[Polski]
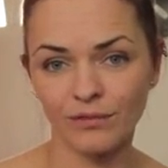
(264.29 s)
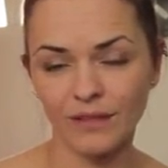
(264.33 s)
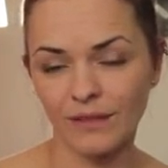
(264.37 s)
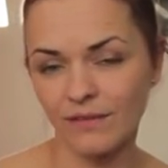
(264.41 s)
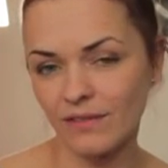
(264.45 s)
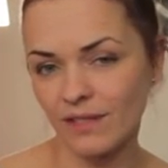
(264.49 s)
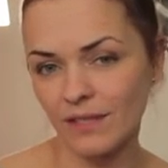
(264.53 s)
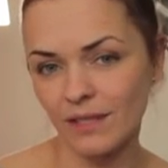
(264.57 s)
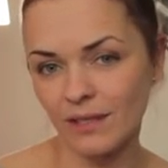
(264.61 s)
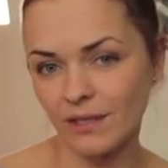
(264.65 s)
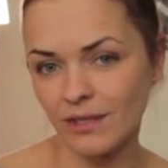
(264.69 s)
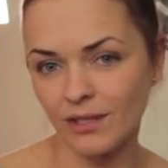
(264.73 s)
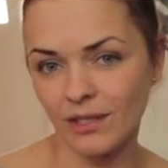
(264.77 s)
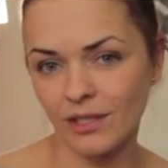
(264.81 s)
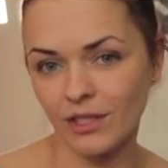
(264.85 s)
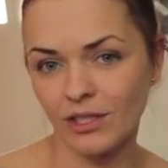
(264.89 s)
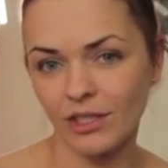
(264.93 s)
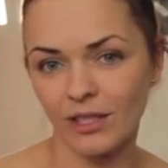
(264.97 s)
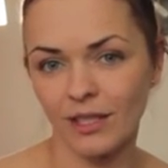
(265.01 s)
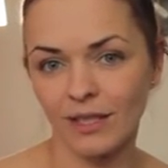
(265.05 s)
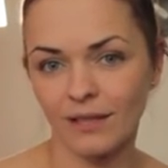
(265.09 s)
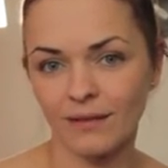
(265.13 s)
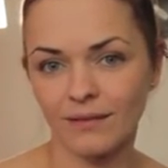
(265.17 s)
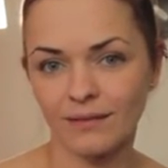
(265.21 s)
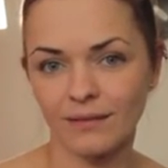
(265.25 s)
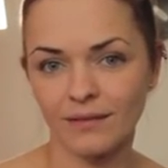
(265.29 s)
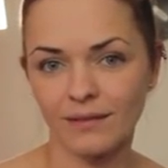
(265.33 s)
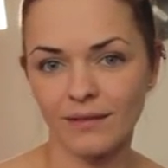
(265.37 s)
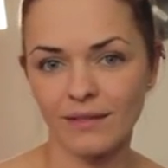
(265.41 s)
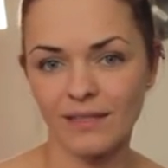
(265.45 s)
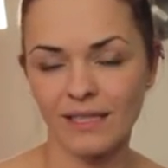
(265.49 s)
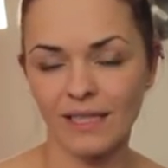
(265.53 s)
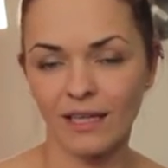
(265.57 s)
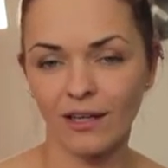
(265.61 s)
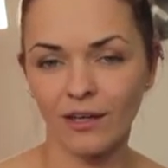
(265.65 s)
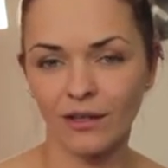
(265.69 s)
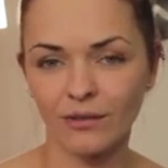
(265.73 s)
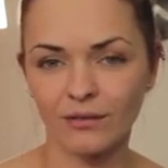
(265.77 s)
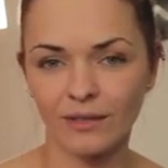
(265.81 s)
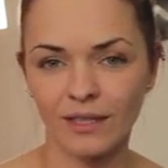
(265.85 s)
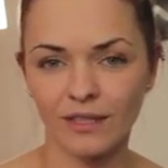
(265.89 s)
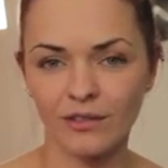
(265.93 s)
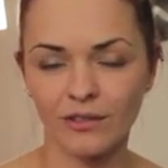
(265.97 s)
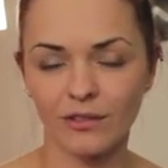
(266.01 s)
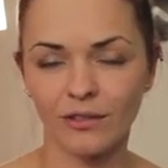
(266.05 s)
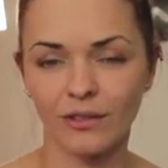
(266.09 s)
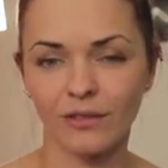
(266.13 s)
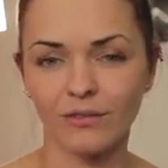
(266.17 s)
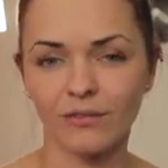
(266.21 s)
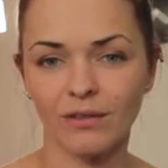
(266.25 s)
Nie wstydźcie się
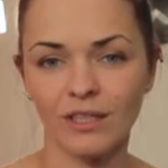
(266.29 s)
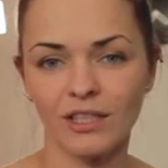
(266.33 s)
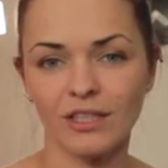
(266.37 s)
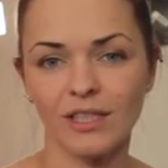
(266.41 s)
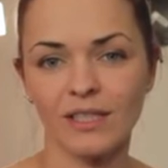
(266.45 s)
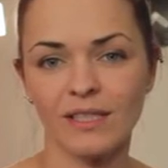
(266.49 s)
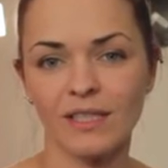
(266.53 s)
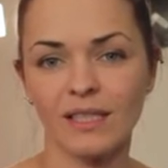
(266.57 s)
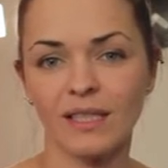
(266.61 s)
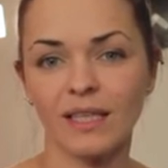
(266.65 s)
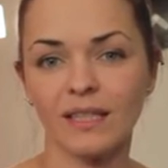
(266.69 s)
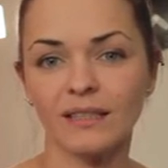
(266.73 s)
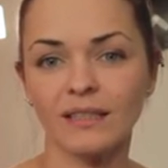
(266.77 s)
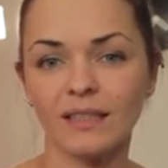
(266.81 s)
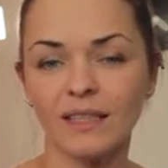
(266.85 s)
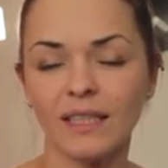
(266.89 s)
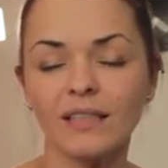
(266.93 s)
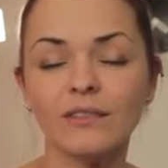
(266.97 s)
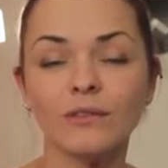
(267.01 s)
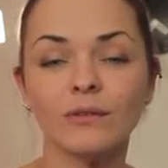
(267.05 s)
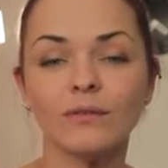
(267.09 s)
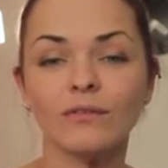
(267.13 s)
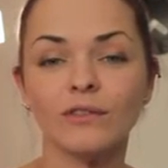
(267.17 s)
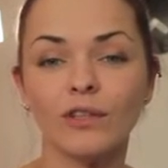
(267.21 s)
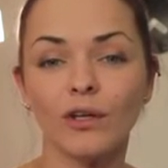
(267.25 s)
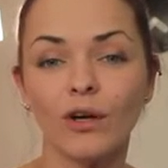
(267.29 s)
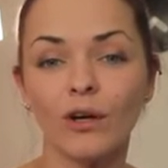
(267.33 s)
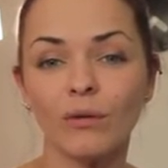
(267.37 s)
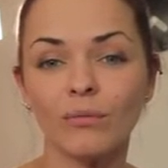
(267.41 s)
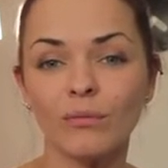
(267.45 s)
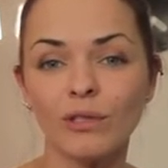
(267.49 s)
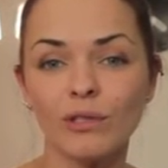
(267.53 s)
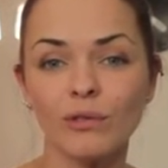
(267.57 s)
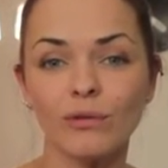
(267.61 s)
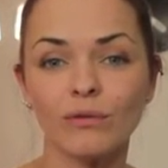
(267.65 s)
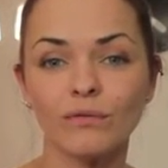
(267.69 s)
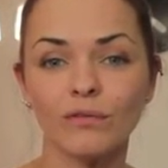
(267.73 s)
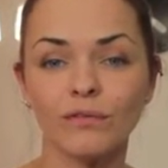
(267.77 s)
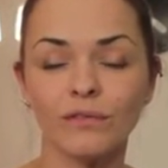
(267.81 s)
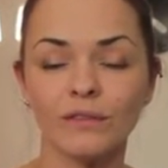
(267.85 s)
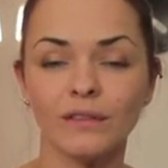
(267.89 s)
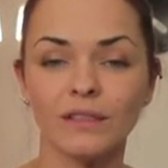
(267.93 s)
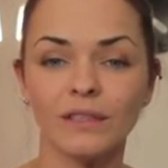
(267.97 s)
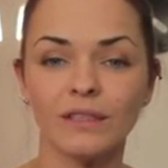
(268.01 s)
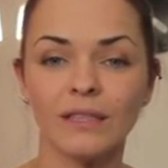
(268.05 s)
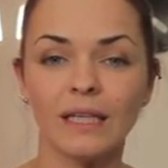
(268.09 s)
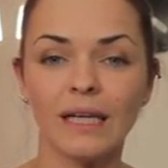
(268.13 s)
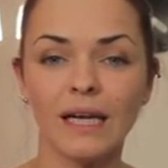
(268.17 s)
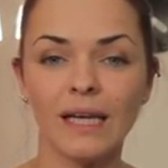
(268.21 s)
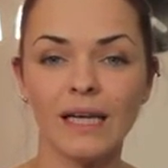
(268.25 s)
zaglądać do właśnie second handów, do komisów
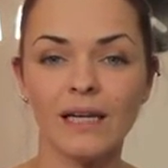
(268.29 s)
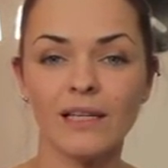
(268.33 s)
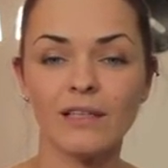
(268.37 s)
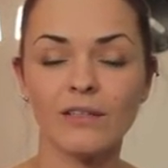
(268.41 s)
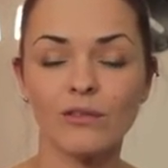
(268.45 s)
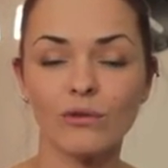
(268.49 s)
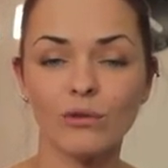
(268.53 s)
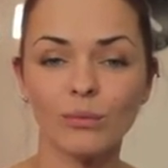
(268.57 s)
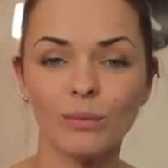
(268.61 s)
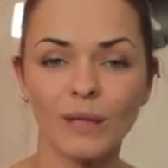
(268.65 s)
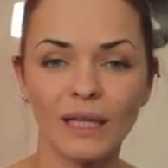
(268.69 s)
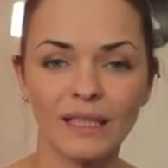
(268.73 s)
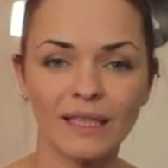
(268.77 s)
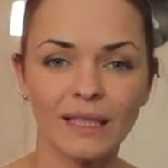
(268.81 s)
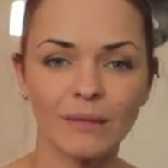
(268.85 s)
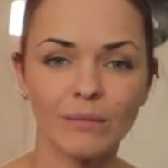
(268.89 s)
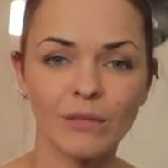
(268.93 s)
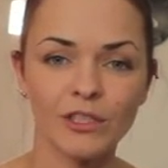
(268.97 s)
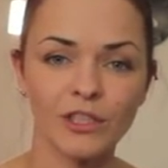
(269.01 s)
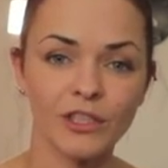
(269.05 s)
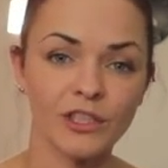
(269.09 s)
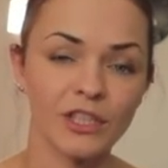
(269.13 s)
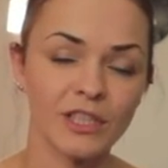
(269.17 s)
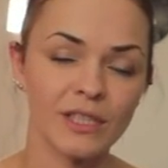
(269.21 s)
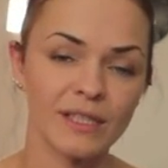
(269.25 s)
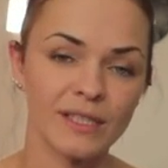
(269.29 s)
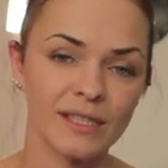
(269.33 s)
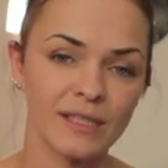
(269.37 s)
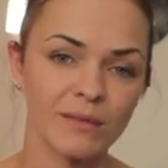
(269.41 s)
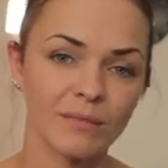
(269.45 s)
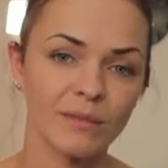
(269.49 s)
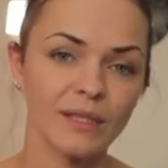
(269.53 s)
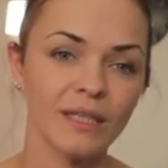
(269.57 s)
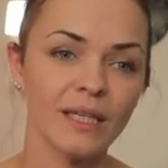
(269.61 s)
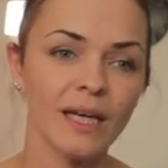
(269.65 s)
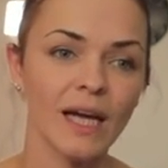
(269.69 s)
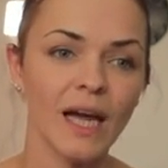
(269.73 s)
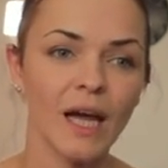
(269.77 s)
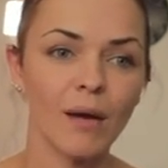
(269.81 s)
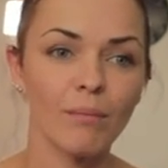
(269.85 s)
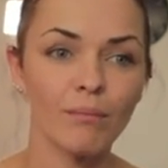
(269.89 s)
z ubraniami dziecięcymi.